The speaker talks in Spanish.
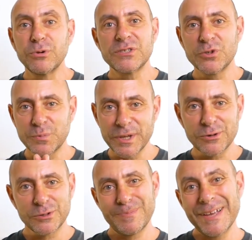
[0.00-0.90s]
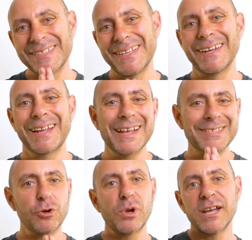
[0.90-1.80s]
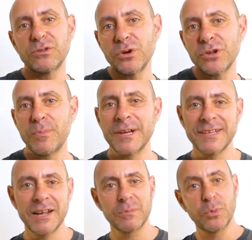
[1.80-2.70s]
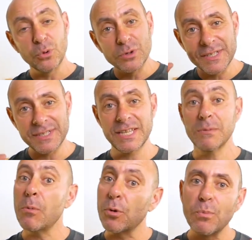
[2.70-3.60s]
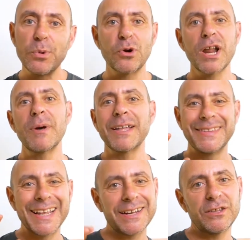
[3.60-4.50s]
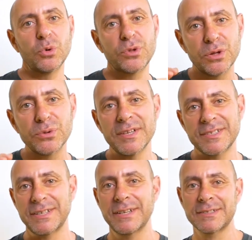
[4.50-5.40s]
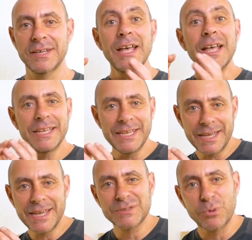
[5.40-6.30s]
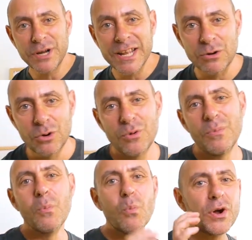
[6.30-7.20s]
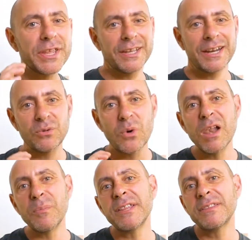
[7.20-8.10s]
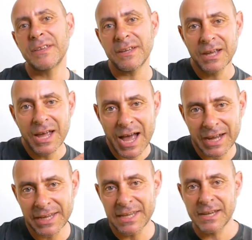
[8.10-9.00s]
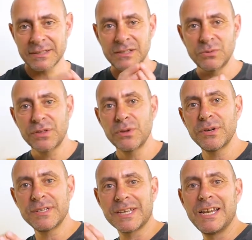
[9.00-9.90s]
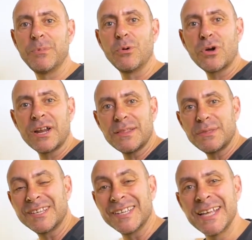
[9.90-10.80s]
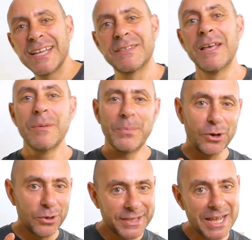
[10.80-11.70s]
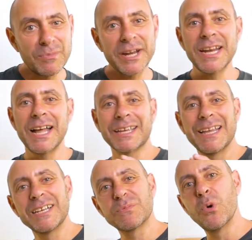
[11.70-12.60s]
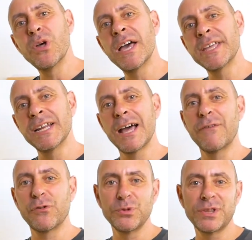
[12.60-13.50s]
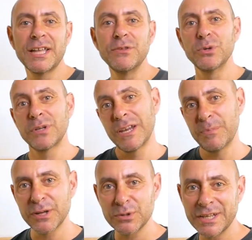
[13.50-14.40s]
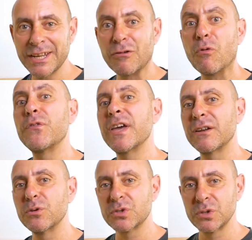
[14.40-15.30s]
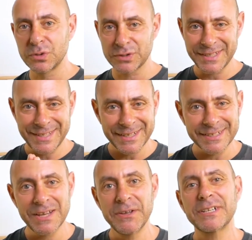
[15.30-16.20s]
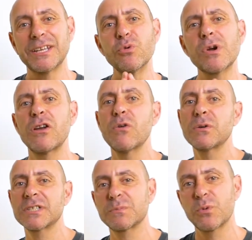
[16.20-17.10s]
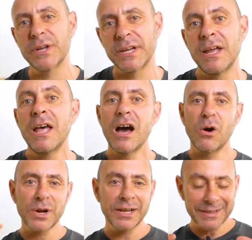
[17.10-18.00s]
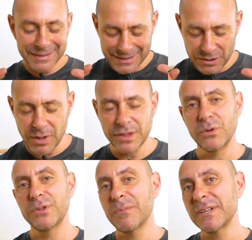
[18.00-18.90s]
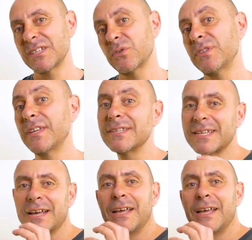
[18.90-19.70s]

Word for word: con estos perros va a ser casi obligatorio pasar por un sistema o por un programa de reducción de estrés y exponerlo muy gradualmente a aquellas situaciones que le provocan ansiedad, pero de tal manera que las pueda ir afrontando. El perro tiene que confiar en nosotros y tiene que saber que nunca lo vamos a exponer a una situación demasiado intensa